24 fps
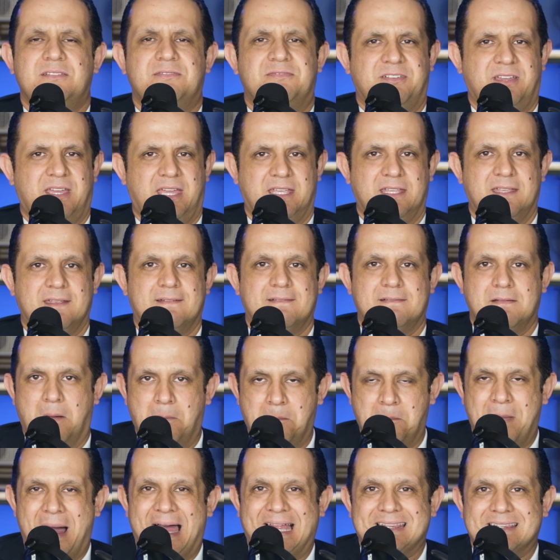que vem
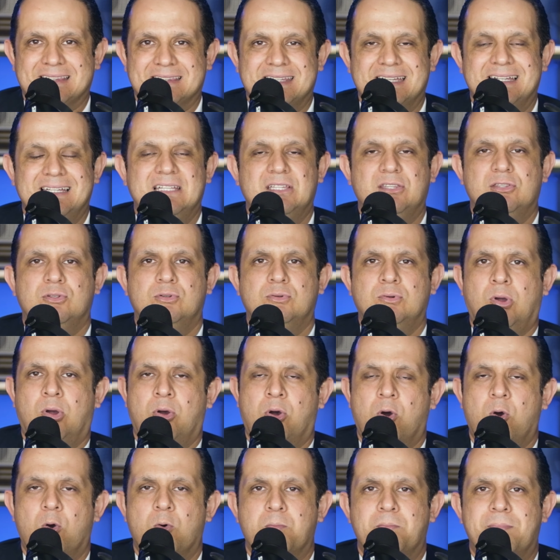matando,
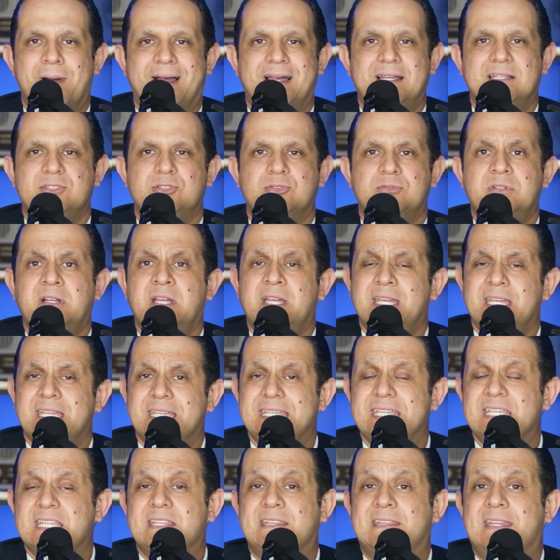roubando
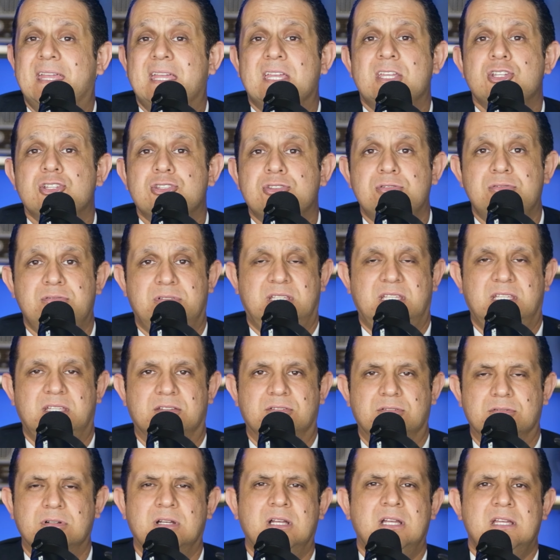e
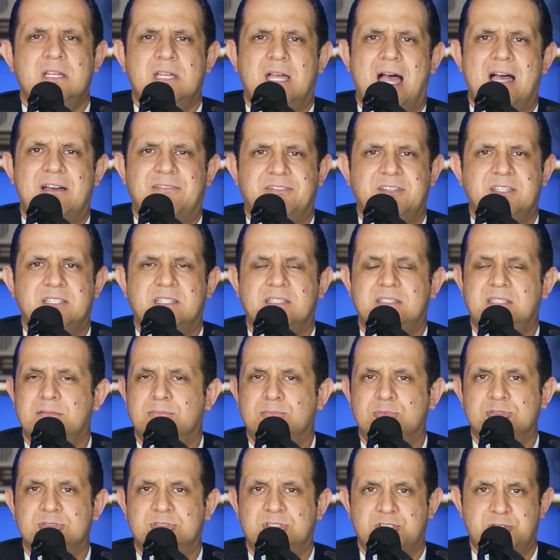destruindo a vida
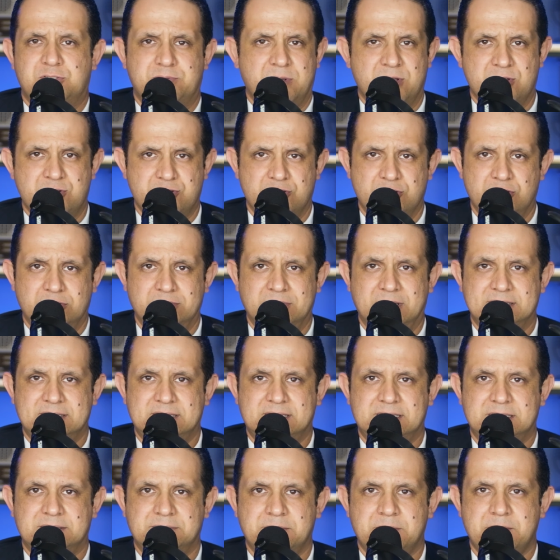de muitas
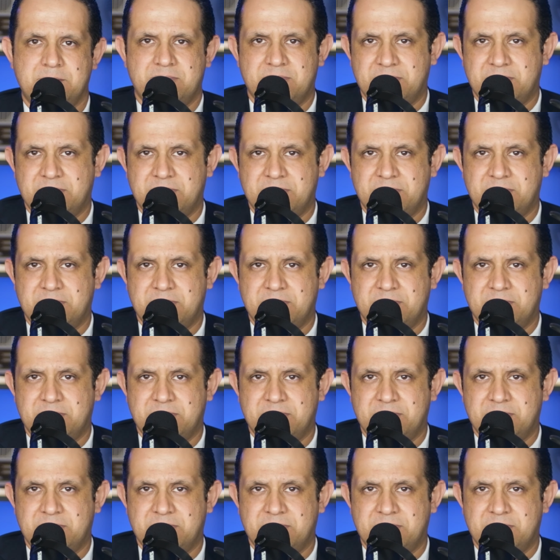pessoas.